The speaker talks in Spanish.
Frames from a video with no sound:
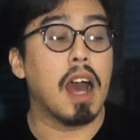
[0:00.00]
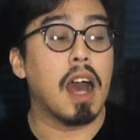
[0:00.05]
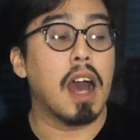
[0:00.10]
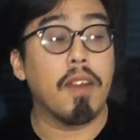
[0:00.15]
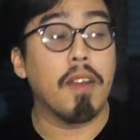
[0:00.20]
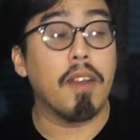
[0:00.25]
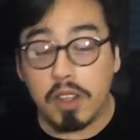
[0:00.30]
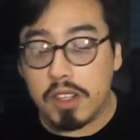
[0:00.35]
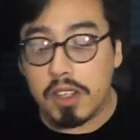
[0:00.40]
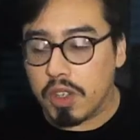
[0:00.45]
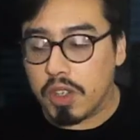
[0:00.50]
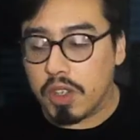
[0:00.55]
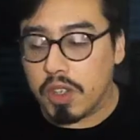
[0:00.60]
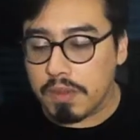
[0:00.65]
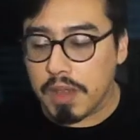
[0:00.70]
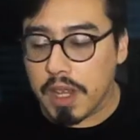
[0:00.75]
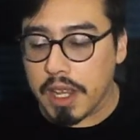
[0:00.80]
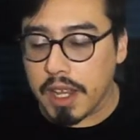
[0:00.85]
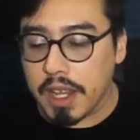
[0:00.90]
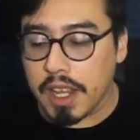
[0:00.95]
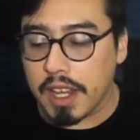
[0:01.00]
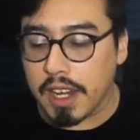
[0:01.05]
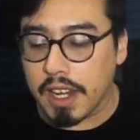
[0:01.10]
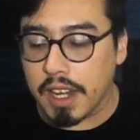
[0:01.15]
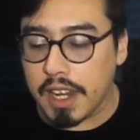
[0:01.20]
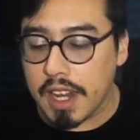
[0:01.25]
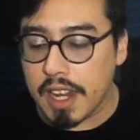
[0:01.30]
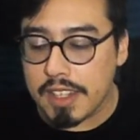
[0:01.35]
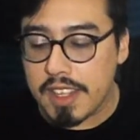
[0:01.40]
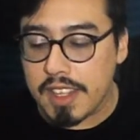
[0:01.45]
Hablando de eso, eh,
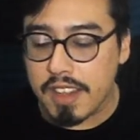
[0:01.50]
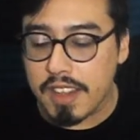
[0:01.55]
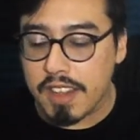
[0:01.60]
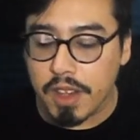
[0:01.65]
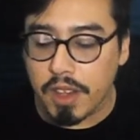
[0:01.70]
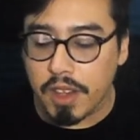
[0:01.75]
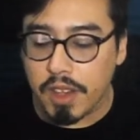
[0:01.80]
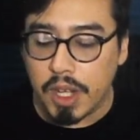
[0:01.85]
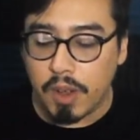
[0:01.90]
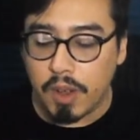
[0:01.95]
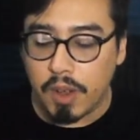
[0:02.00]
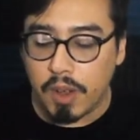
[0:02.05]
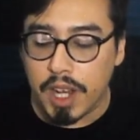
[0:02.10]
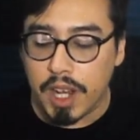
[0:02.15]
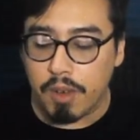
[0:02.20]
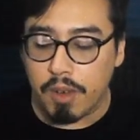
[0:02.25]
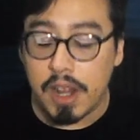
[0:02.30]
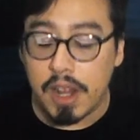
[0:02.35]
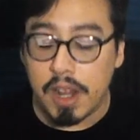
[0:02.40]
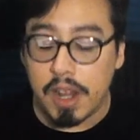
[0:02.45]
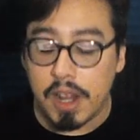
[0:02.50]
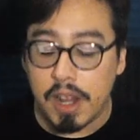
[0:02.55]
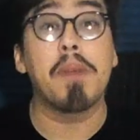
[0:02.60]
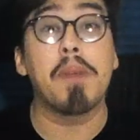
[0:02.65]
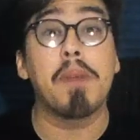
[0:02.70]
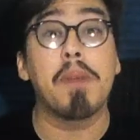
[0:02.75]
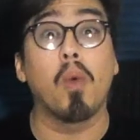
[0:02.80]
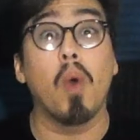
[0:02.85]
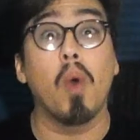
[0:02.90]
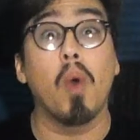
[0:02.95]
gracias a WWE Wrestling
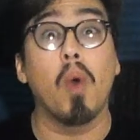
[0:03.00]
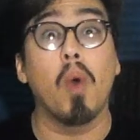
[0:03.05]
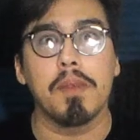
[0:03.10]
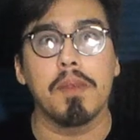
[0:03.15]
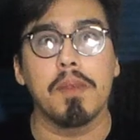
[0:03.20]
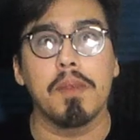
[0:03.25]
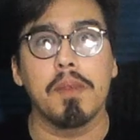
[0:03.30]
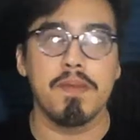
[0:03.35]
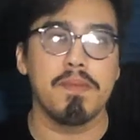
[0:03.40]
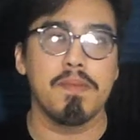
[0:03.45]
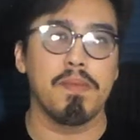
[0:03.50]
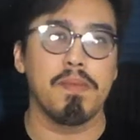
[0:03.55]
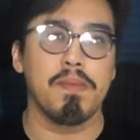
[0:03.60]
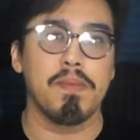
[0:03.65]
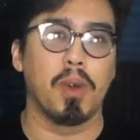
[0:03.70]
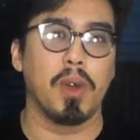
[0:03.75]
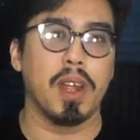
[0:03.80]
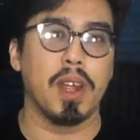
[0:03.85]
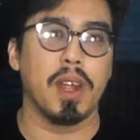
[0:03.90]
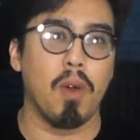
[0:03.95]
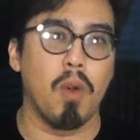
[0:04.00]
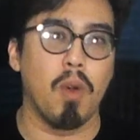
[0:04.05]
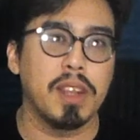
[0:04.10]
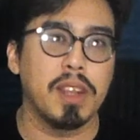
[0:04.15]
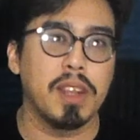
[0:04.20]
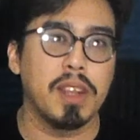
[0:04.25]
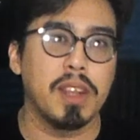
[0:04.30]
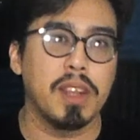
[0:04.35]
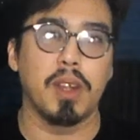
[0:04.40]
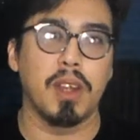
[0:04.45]
Paraguay también por el aguante, por el